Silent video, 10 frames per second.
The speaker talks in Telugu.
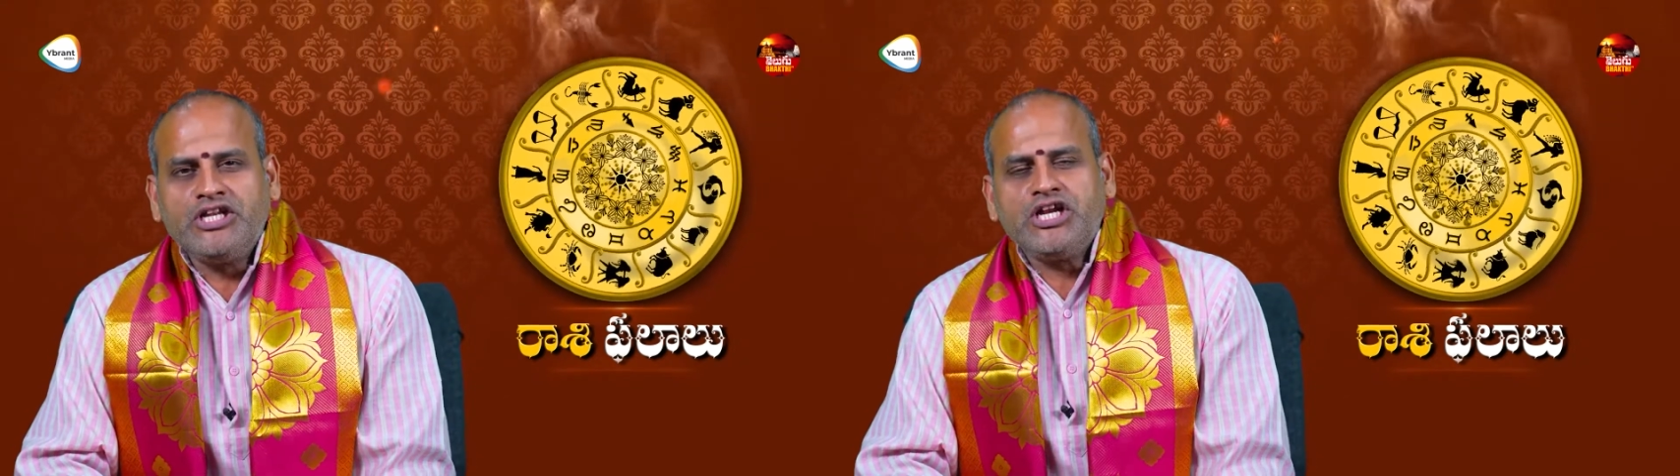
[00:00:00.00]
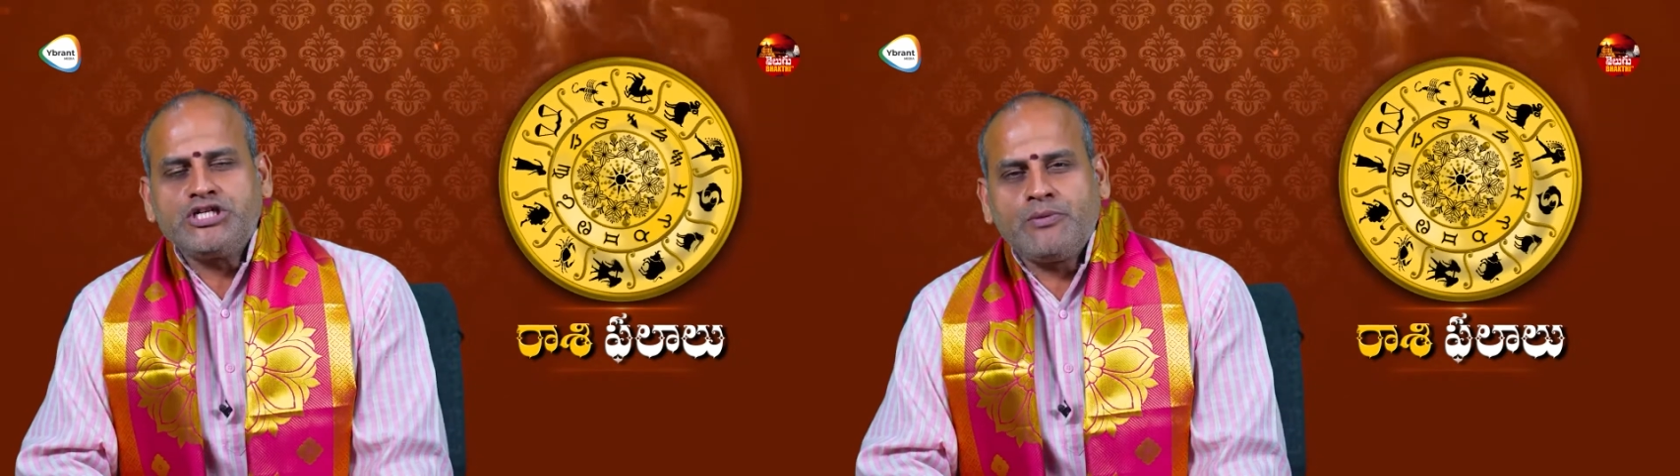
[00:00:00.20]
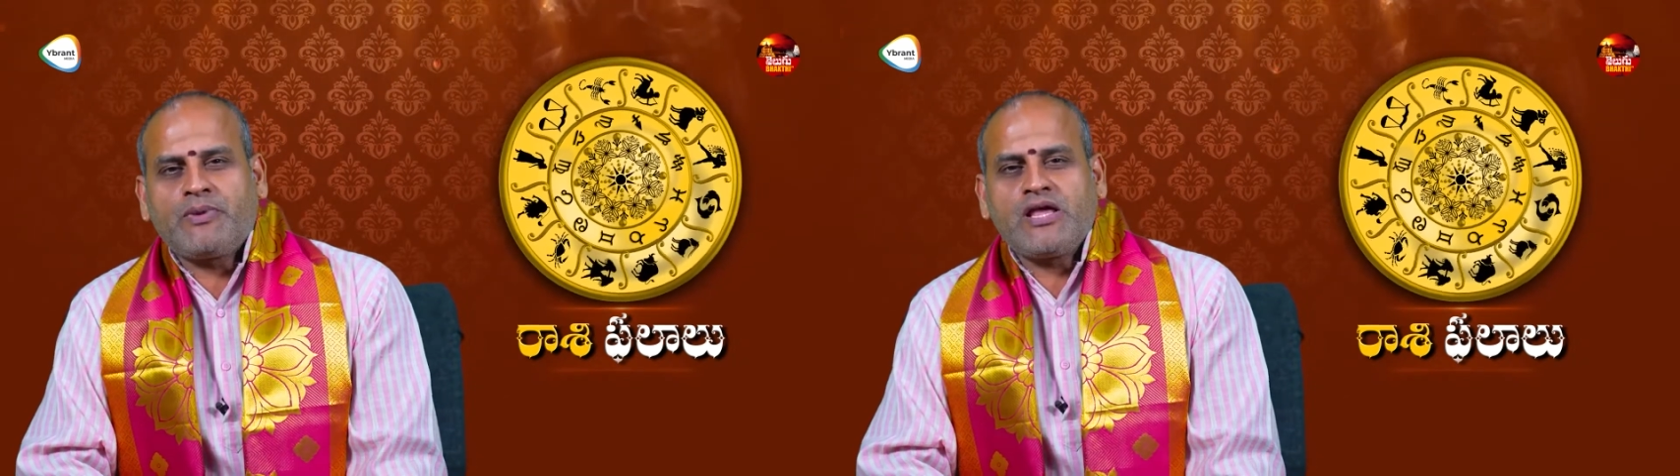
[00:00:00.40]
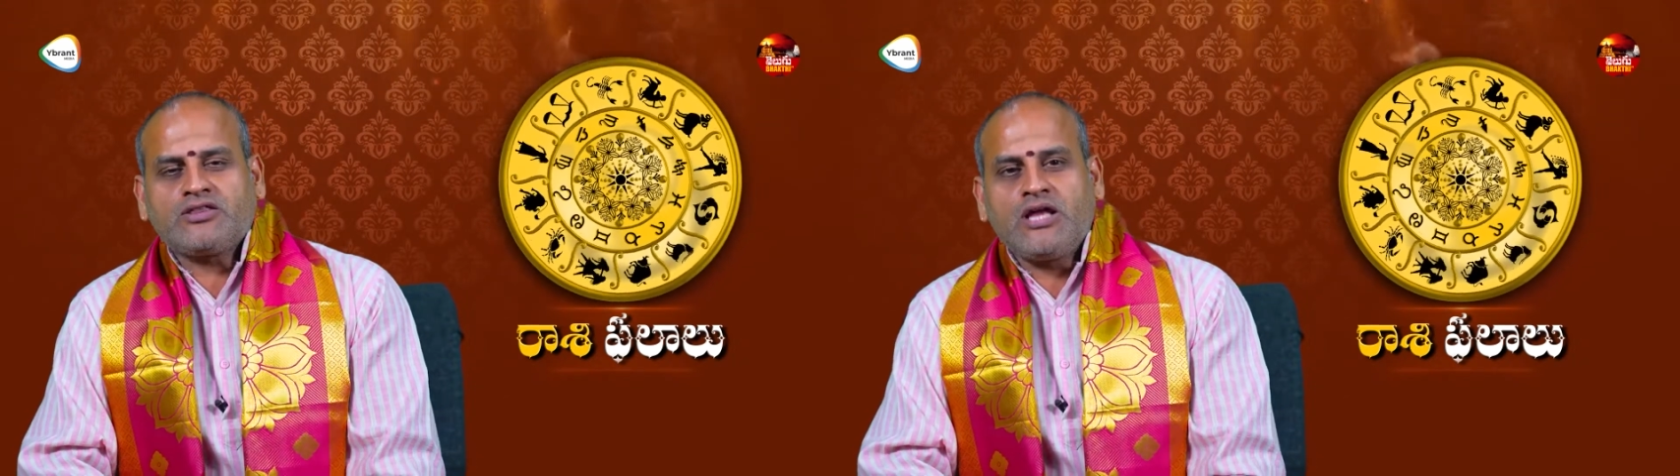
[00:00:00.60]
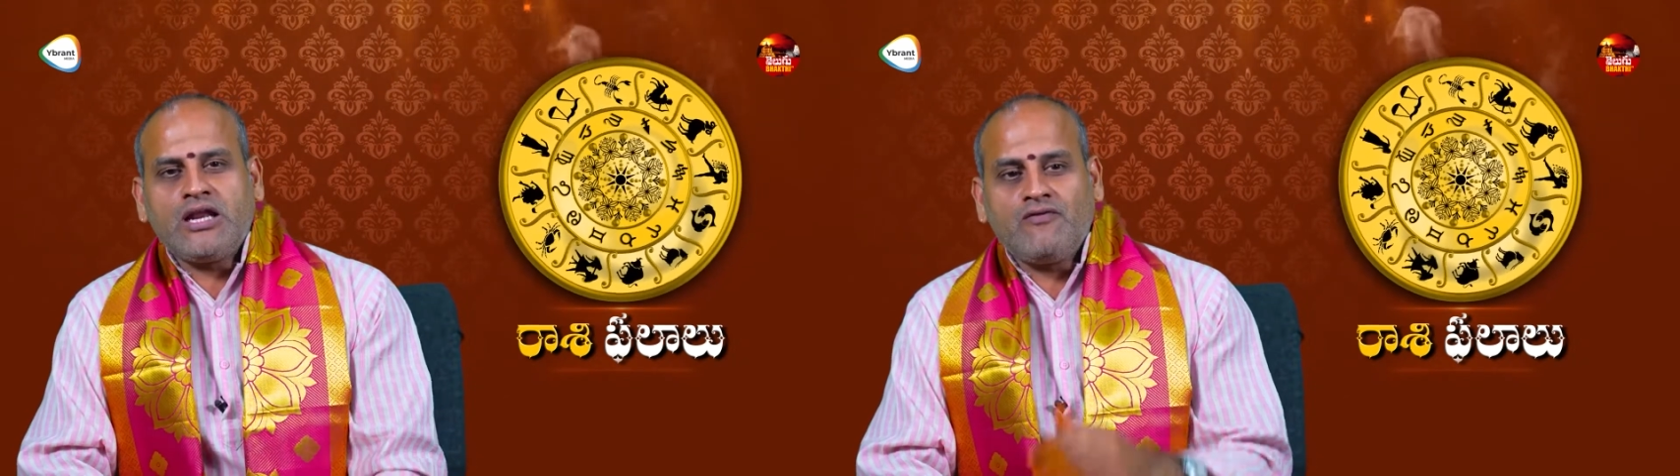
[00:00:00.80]
ఇంటర్న్షిప్
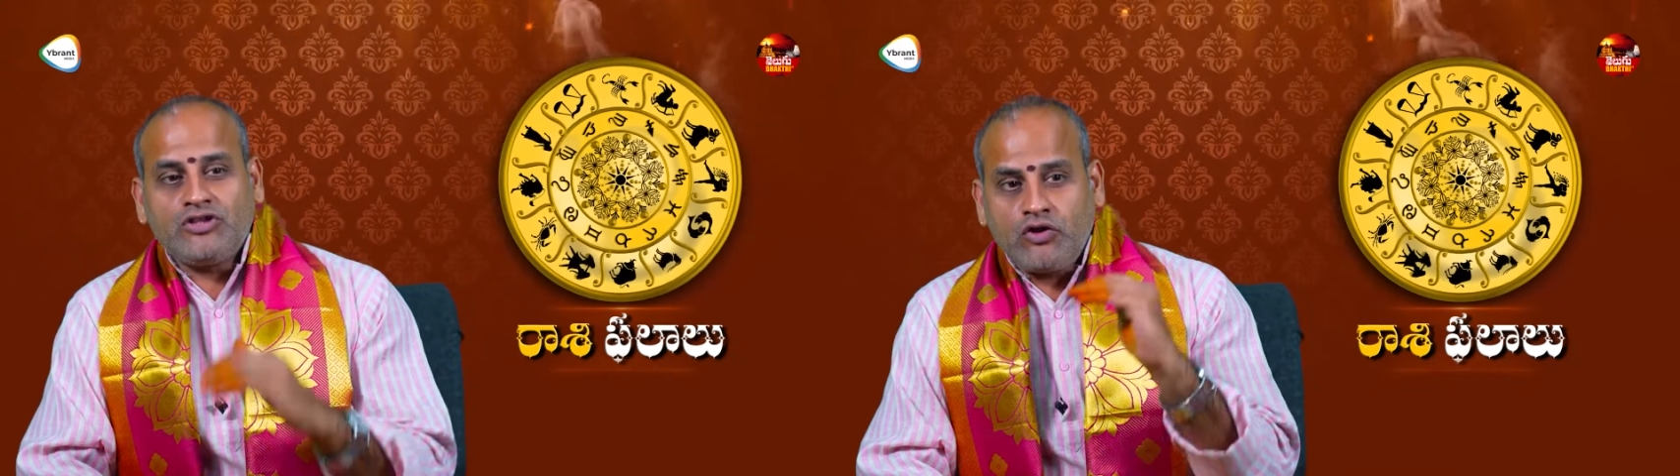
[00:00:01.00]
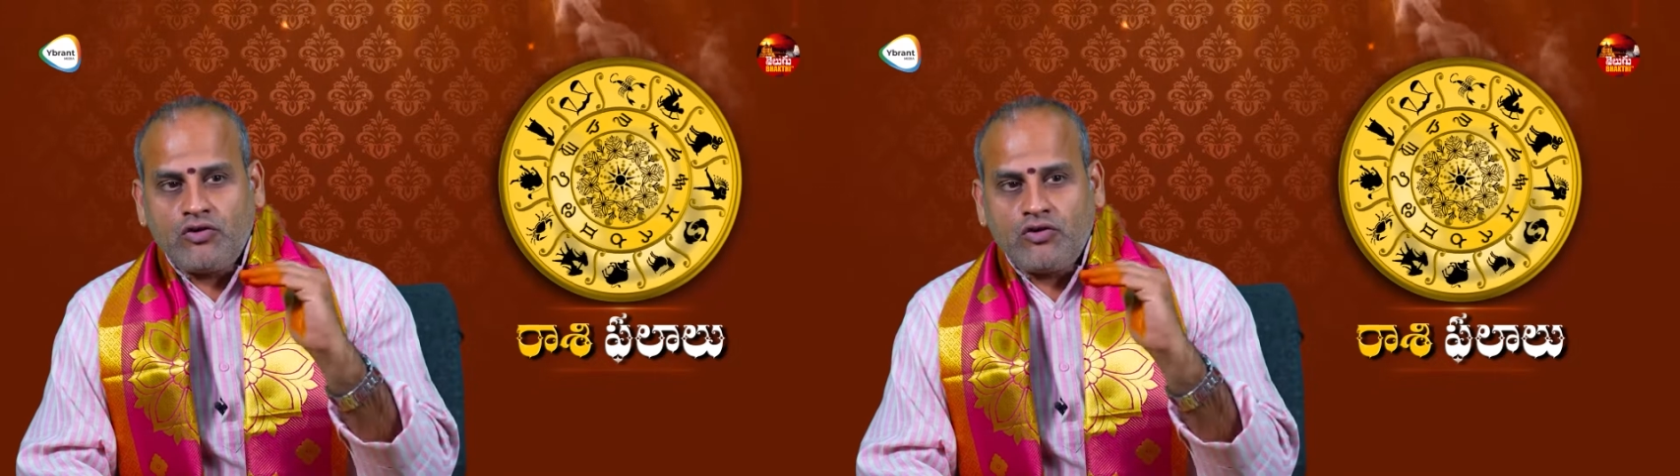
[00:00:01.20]
ప్రయత్నాలు ఏవైతే